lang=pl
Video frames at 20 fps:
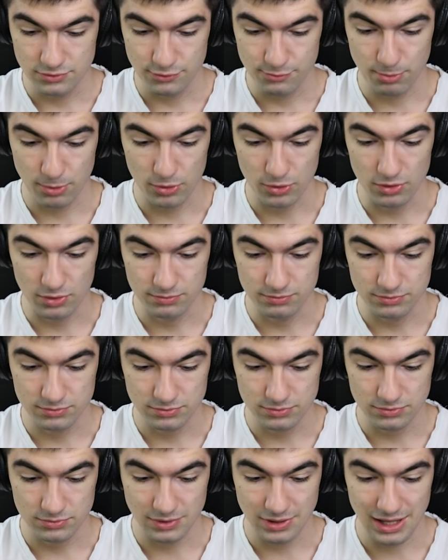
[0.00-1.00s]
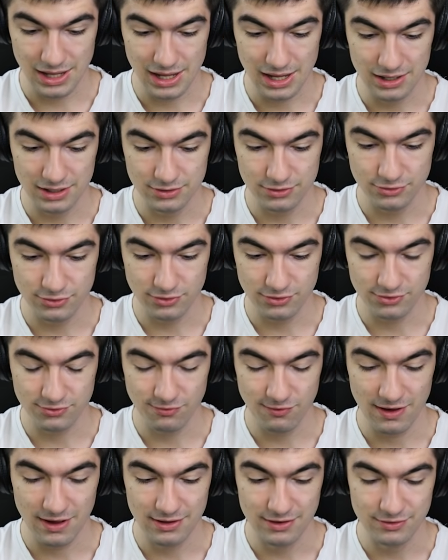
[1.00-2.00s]
spoko. Aha, i to
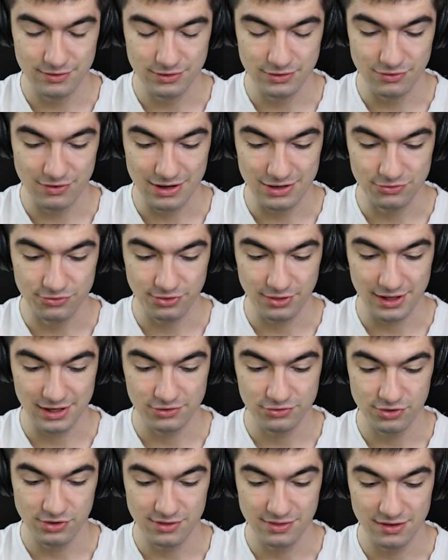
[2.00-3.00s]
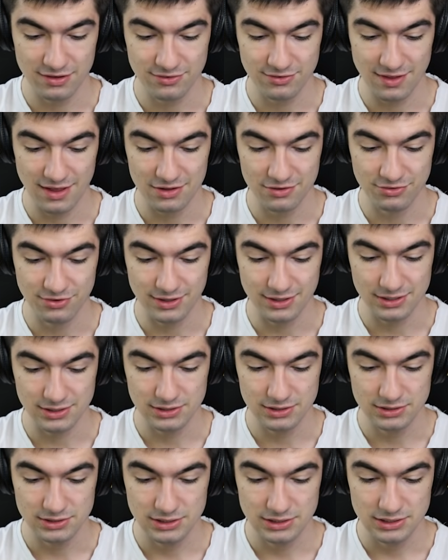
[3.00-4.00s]
jest firing range, tak? Czyli nasz zasięg.
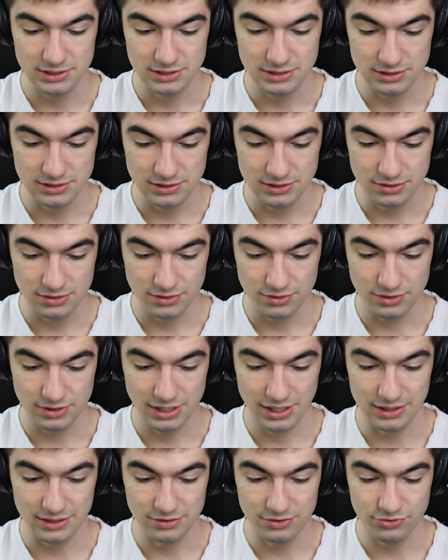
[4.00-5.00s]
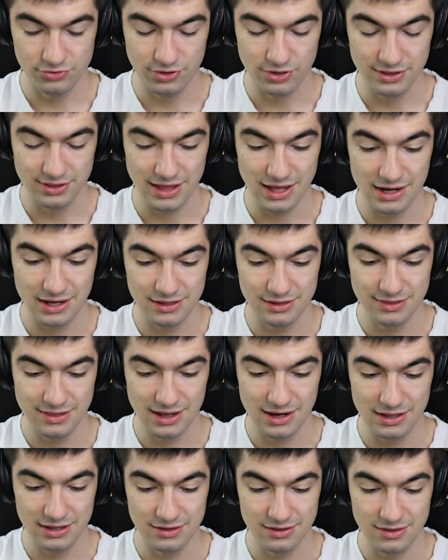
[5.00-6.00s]
Okej, okay, czyli dalej
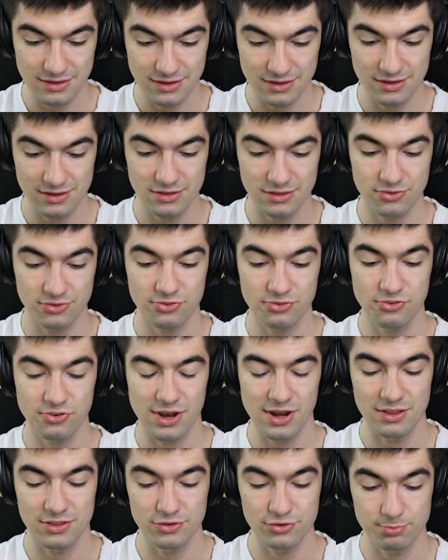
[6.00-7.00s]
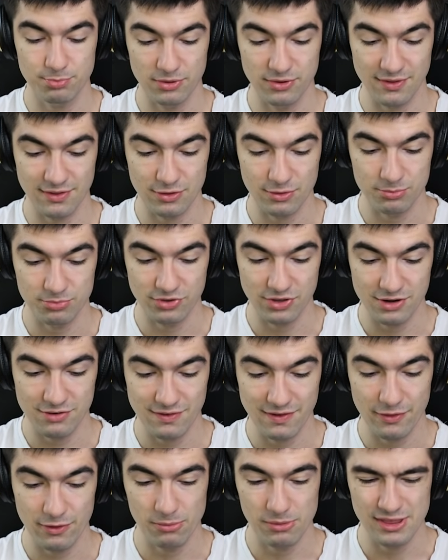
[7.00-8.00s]
dalej nie, nie strzelę niż poza tą
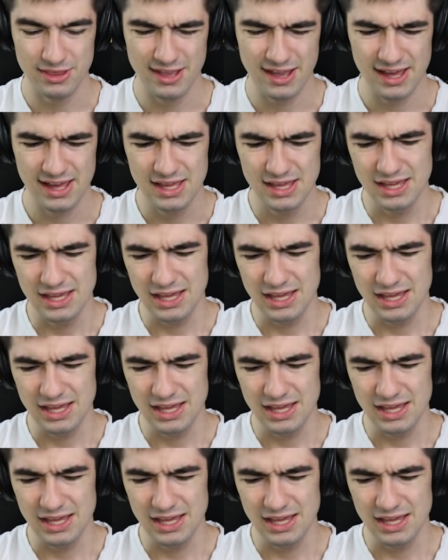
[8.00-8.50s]
przerywaną linię.